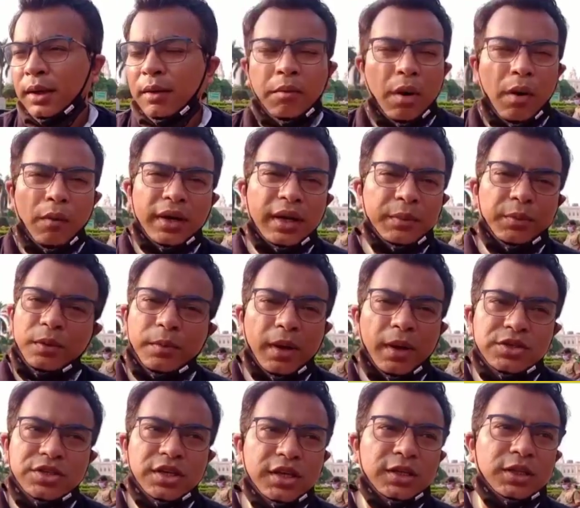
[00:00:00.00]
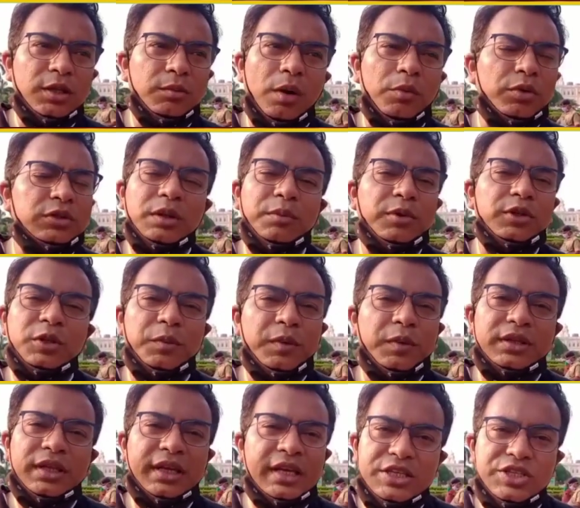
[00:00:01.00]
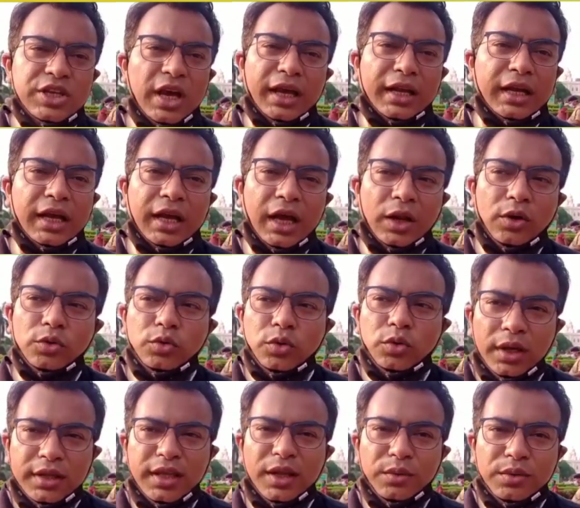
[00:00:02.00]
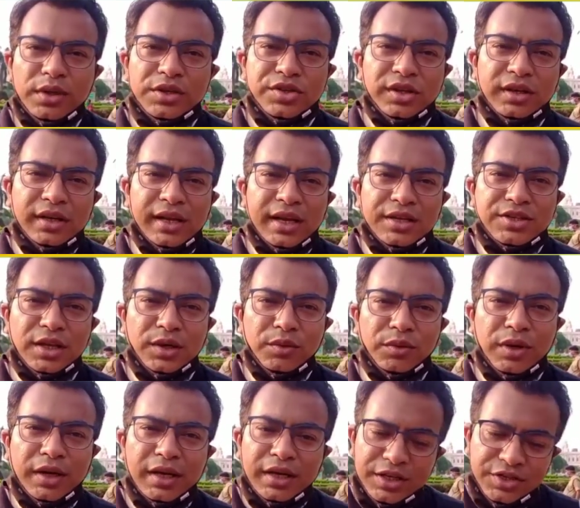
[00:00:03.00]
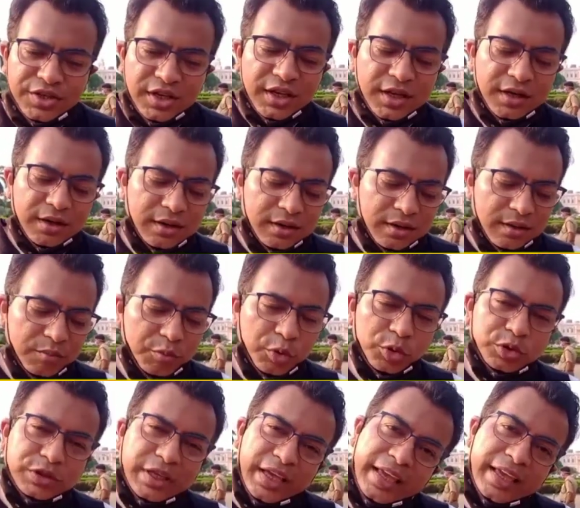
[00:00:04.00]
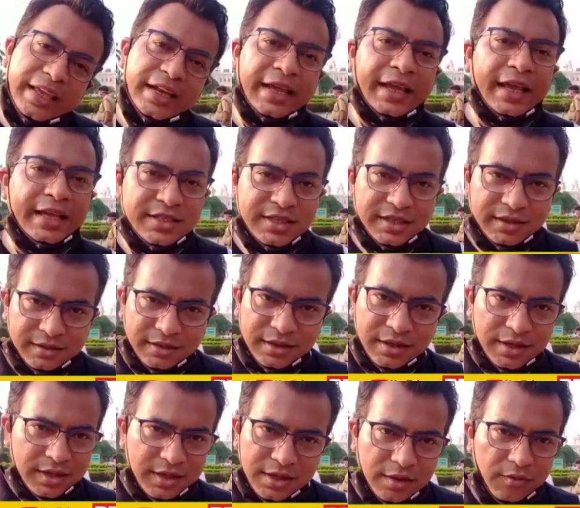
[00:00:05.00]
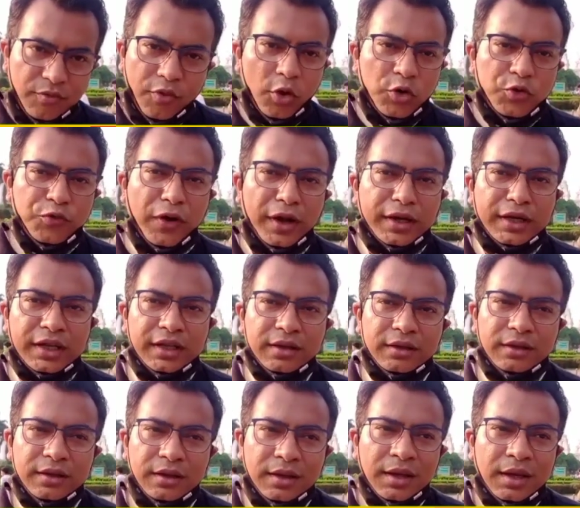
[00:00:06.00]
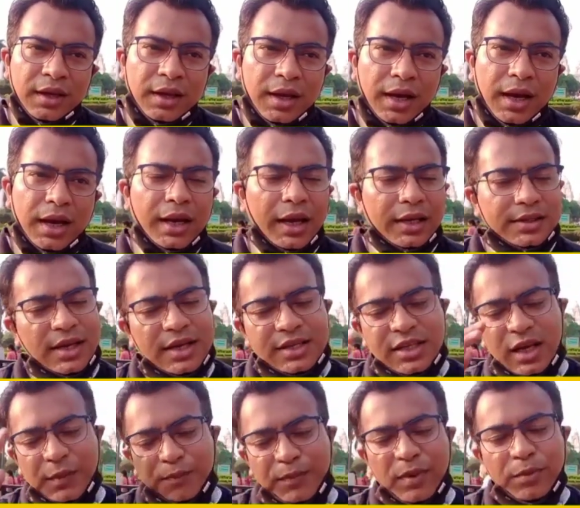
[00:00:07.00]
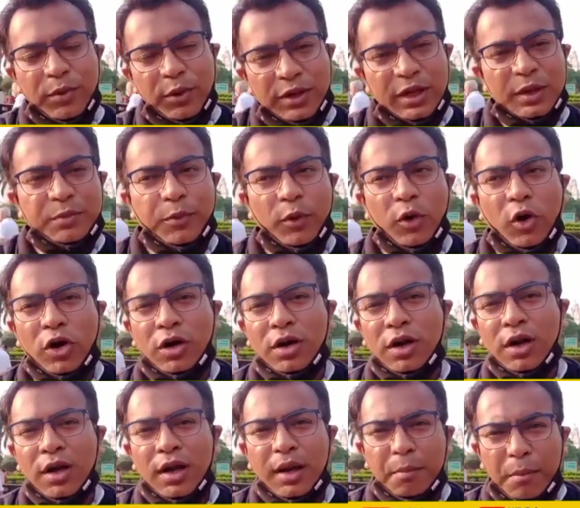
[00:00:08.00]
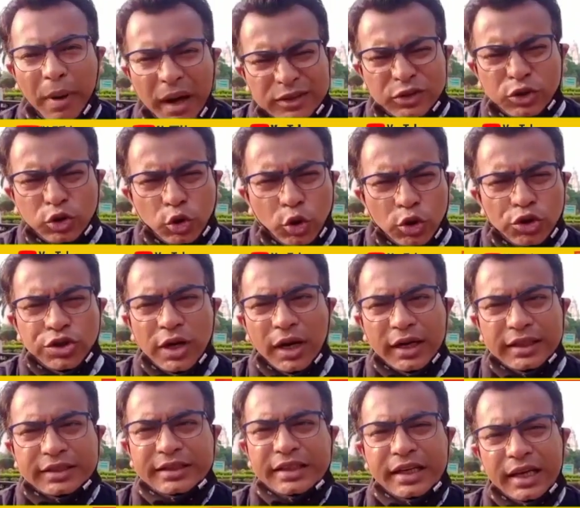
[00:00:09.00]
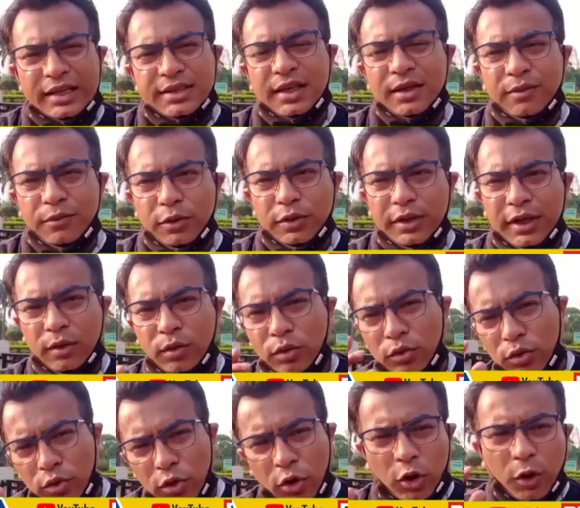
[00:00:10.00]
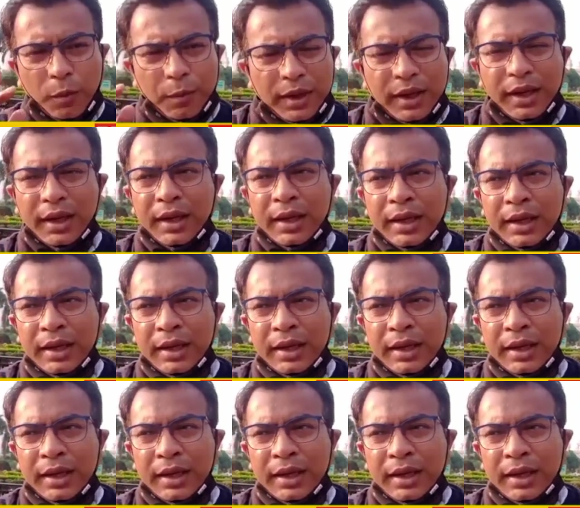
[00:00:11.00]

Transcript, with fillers: এবং ভবানীপুরবাসী কিন্তু মমতা বন্দ্যোপাধ্যায়কে চায় না কারণ দু হাজার উনিশের ইলেকশন উনি নিজের বুথে হেরে গেছেন ভোট পাননি আর হাজার ছাপ্পা ভোটের পর মাত্র সাড়ে তিন হাজার ভোটে কোনো রকমে